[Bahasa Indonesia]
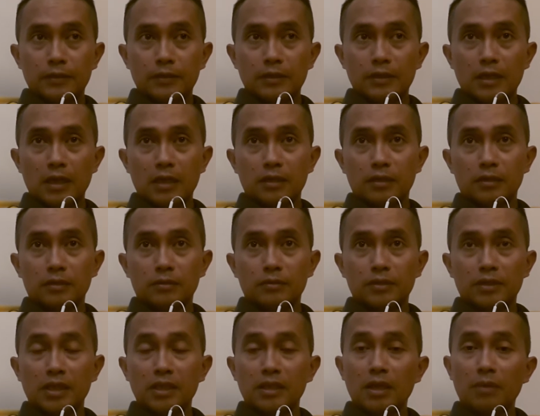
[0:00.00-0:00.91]
Dan
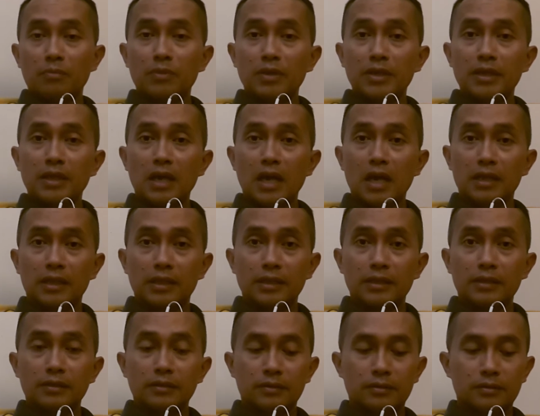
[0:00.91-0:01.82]
kita melihat
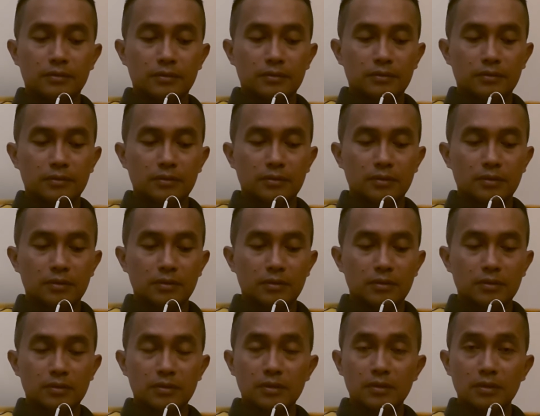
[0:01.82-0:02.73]

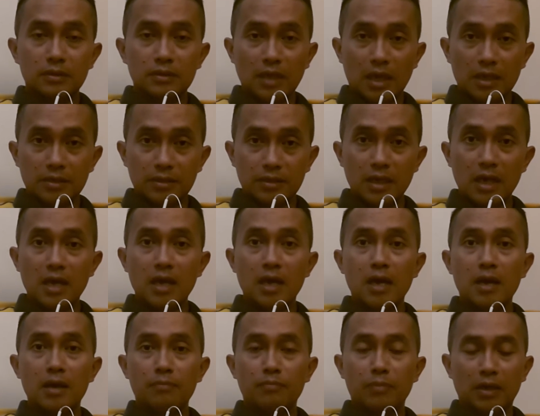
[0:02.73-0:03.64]

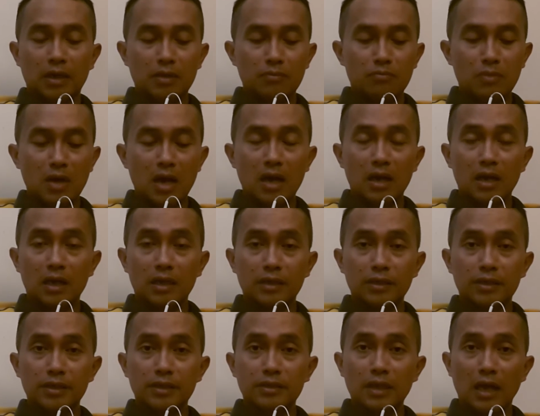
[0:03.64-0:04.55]
saja perkembangan
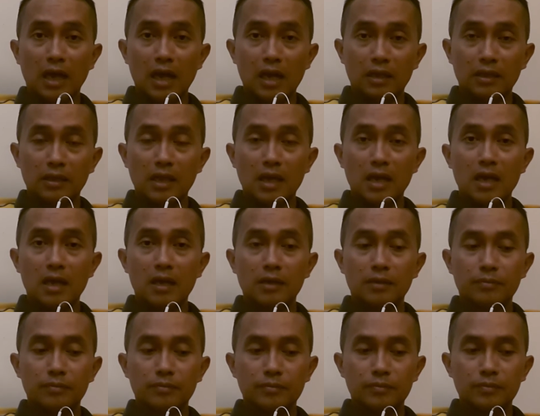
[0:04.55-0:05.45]
di
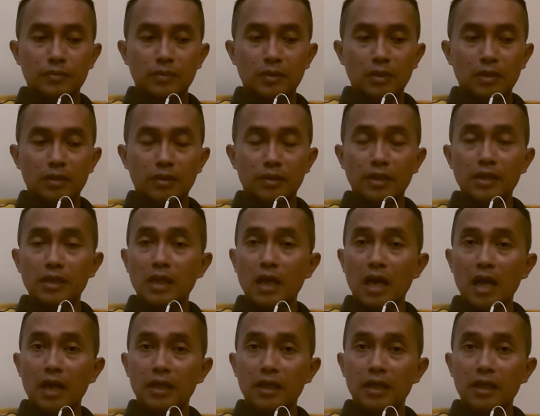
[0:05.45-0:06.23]
Jakarta tidak